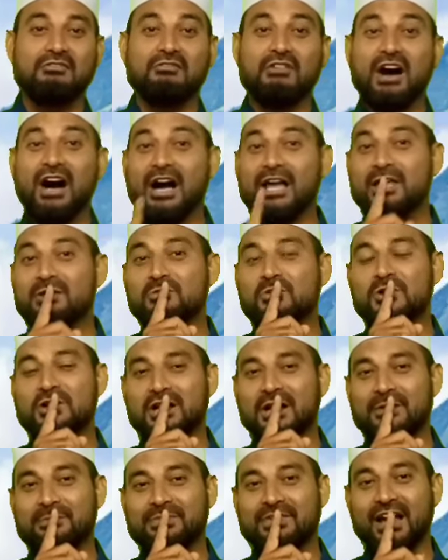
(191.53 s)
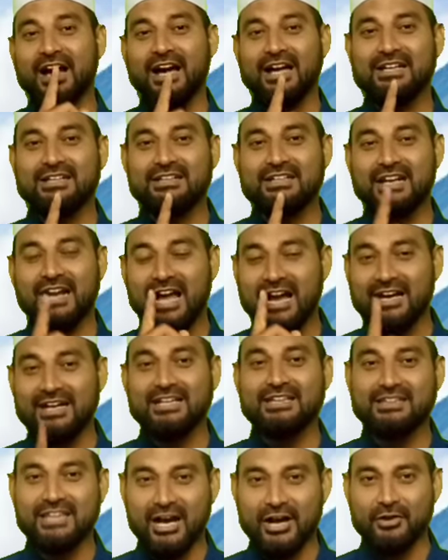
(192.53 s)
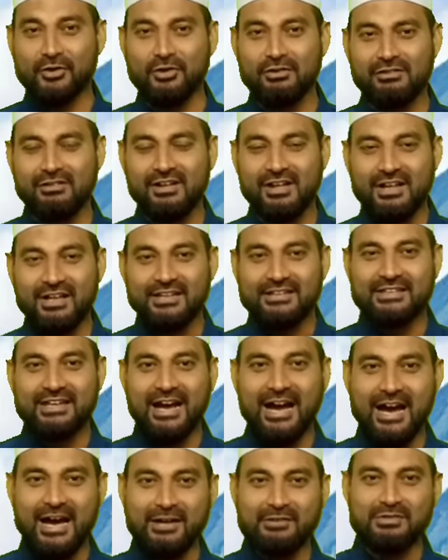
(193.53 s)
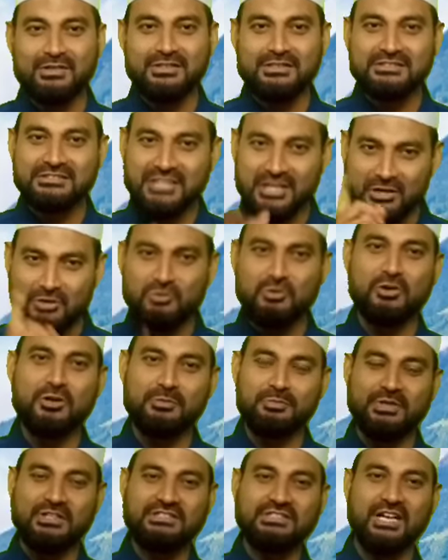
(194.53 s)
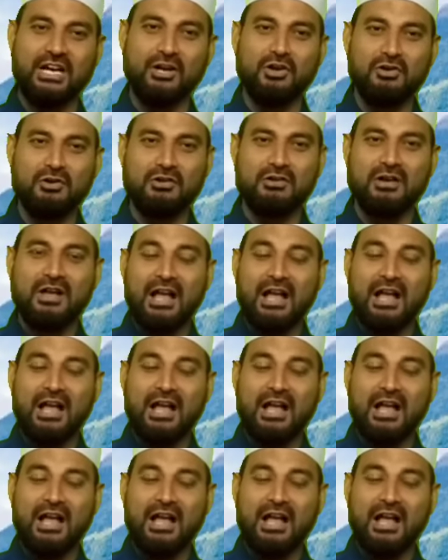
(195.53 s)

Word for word: வாயை மூடுறான் யார் நிராகரித்தானோ யார் வந்து செருக்கோடு பேசினானோ